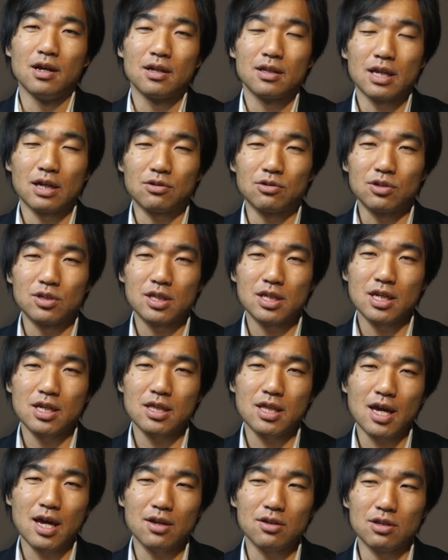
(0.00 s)
で、この
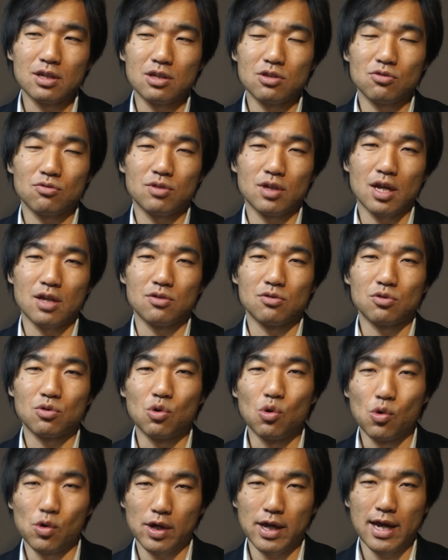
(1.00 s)
DJR20D の
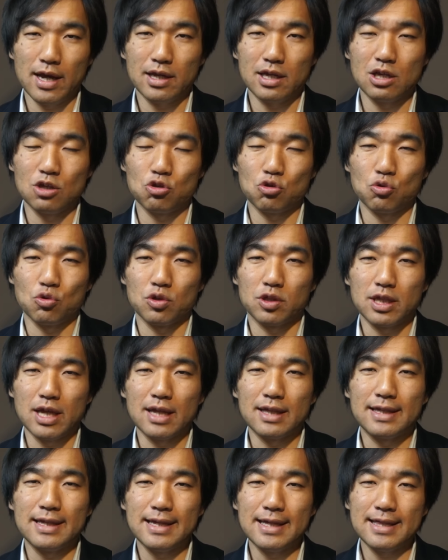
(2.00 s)
後継機種とし
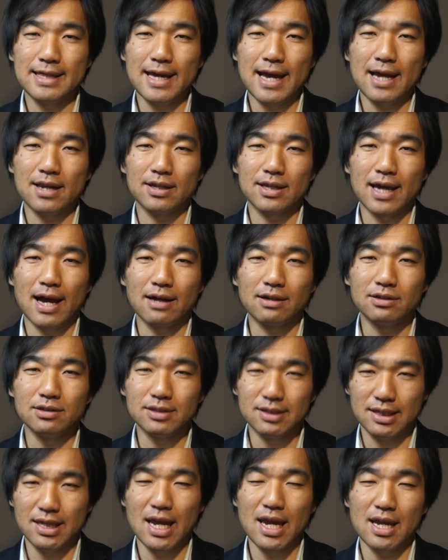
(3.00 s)
て
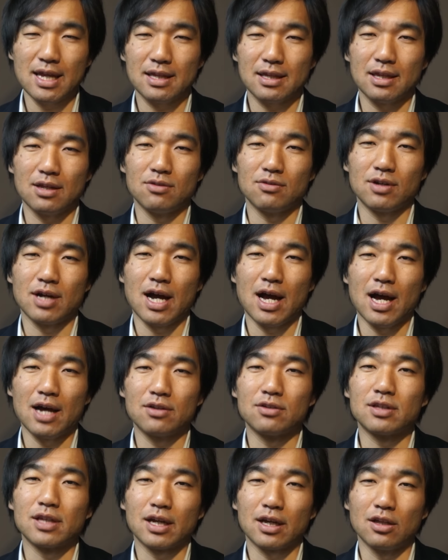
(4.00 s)
DJR100D っていうのが
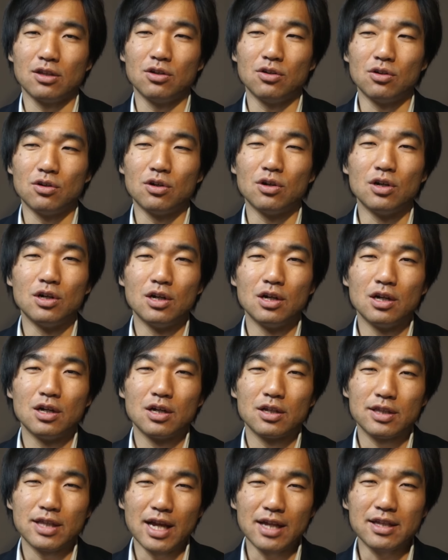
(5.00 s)
あるんだけど、
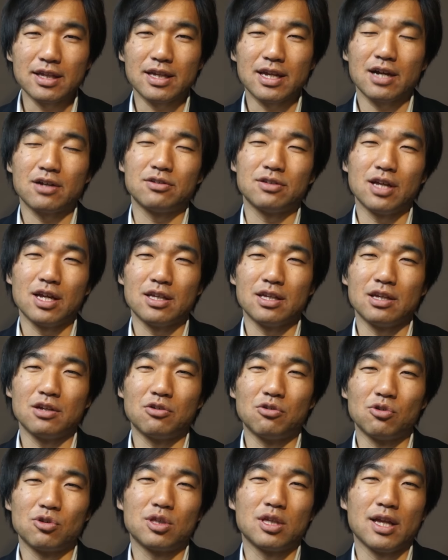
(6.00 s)
なんで 100D に
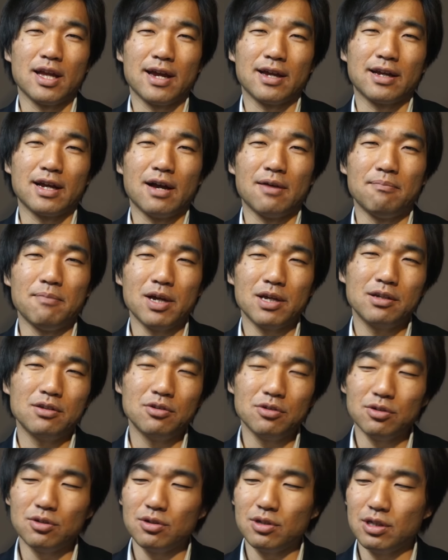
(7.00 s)
移行してないか。まあ、い
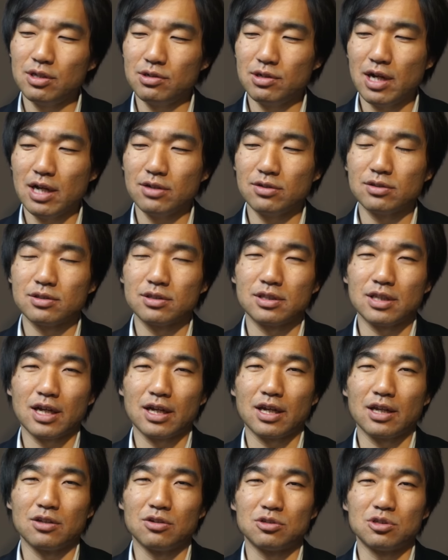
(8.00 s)
ろいろ理由あるん
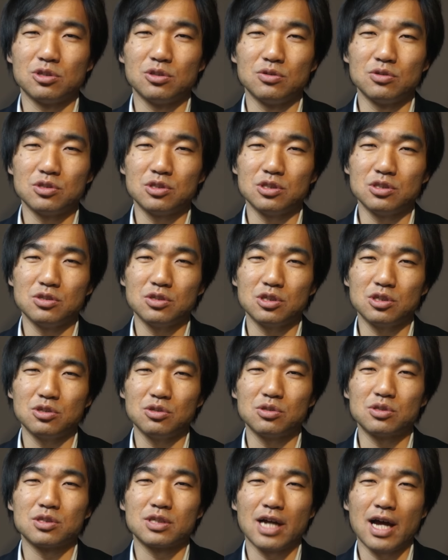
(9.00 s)
だけど、そのうちの
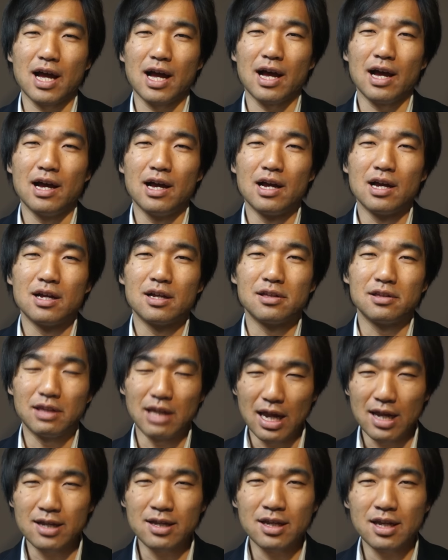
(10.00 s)
一つが、
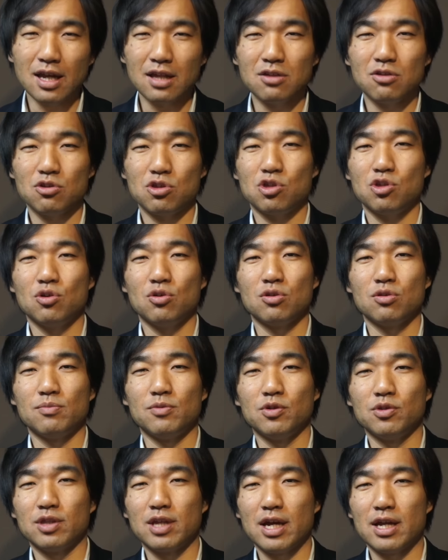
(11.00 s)
電源の使用の
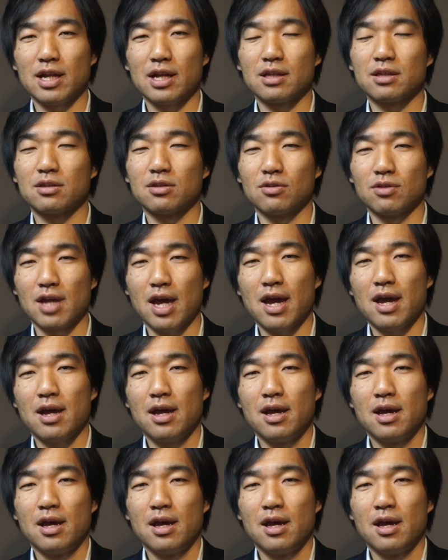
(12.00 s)
問題なんですよね。